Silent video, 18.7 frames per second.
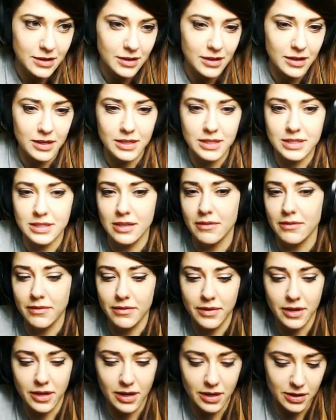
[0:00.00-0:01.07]
Jestem w
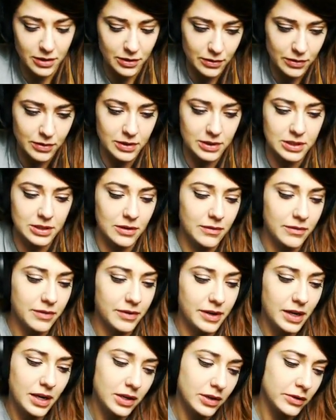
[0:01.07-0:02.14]
raju, jestem w
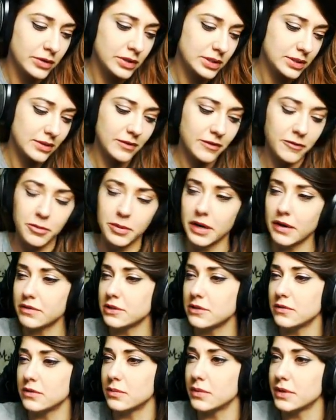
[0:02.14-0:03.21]
raju, jestem w
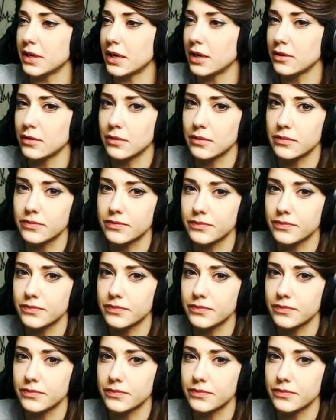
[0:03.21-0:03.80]
prawdziwym raju.